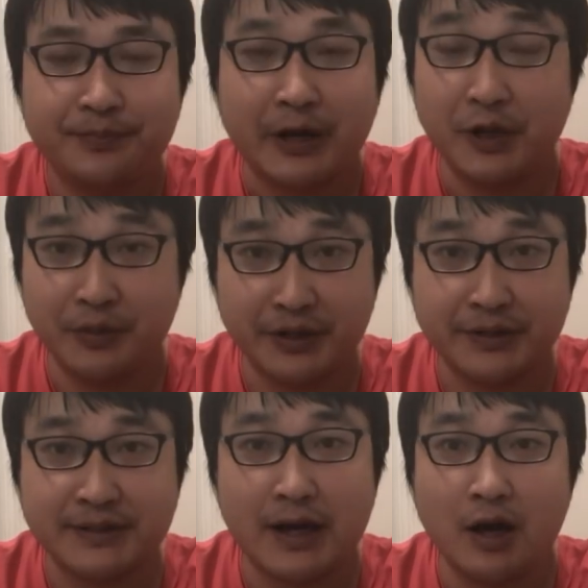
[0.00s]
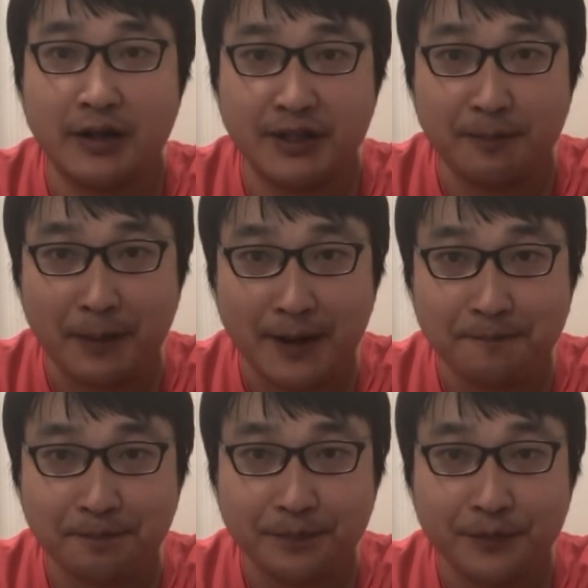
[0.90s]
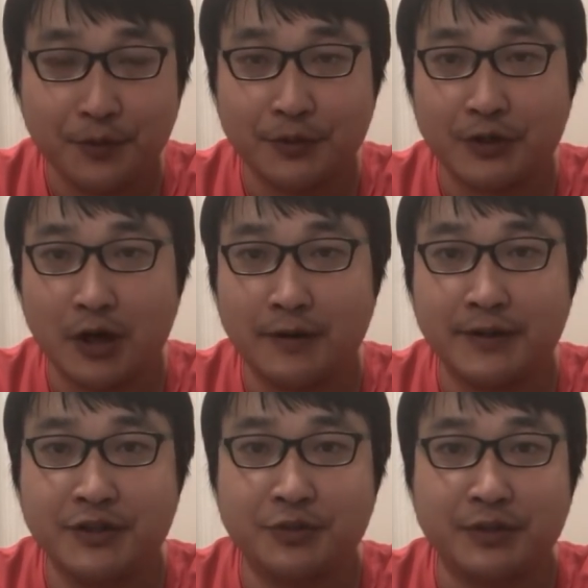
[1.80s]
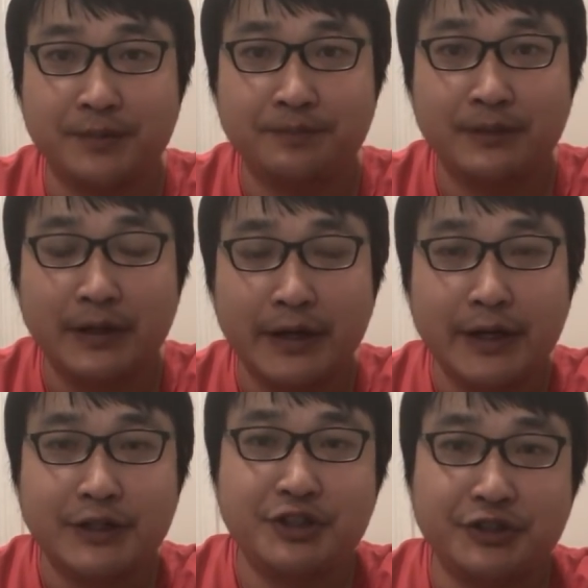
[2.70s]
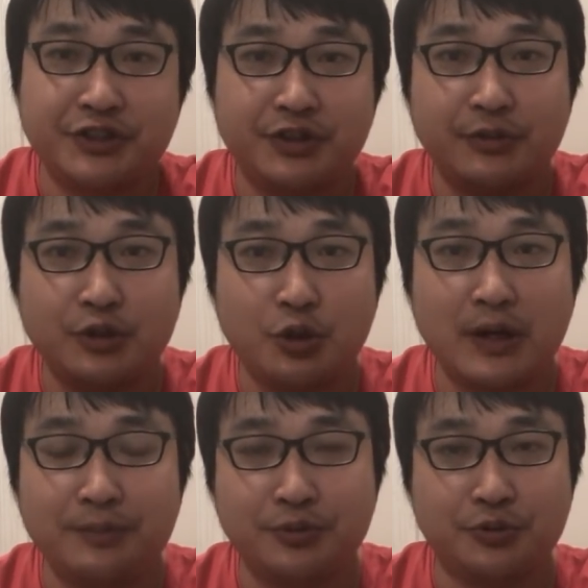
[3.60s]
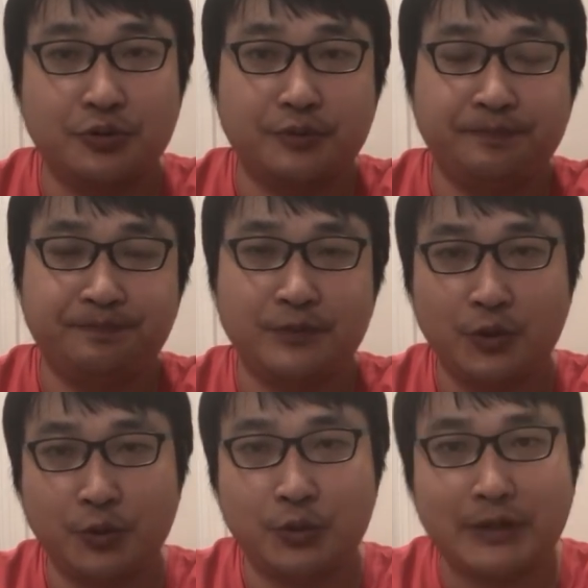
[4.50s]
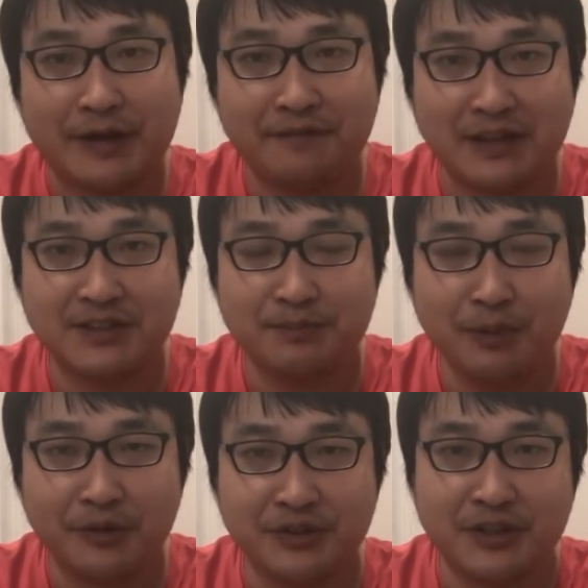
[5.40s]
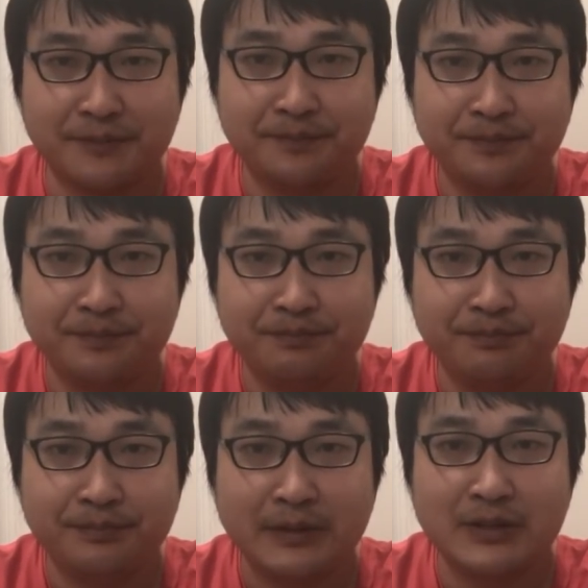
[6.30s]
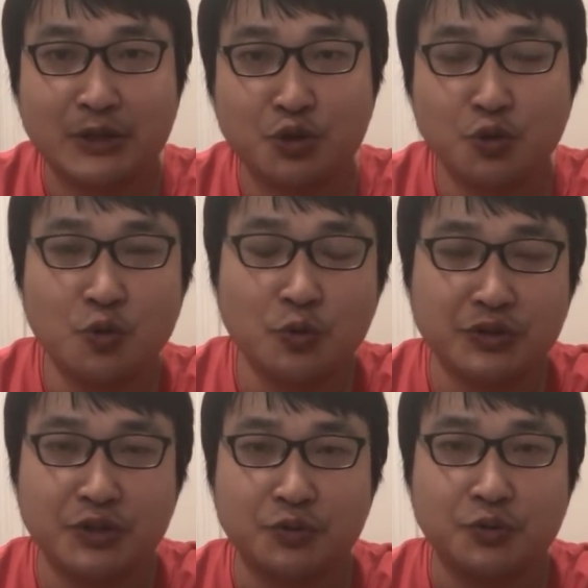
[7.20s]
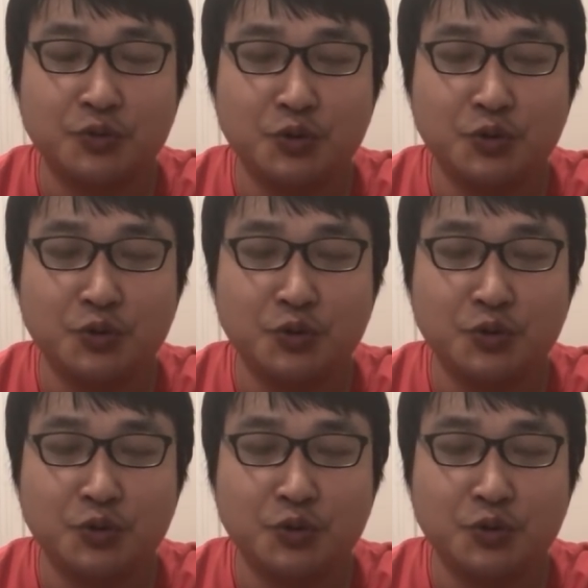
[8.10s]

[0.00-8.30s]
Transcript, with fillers: 很有可能在二零一八或者二零一九年。正是因为川普总统会对他发起贸易战，在中共这种。